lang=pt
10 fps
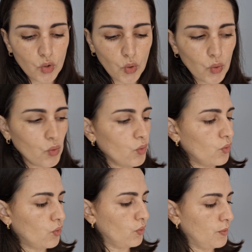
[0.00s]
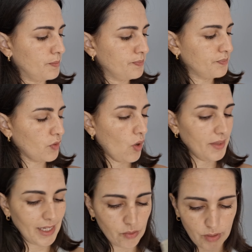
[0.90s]
do
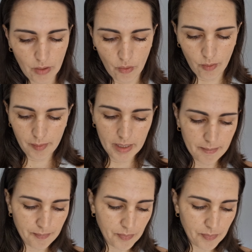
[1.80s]
Natura Homem,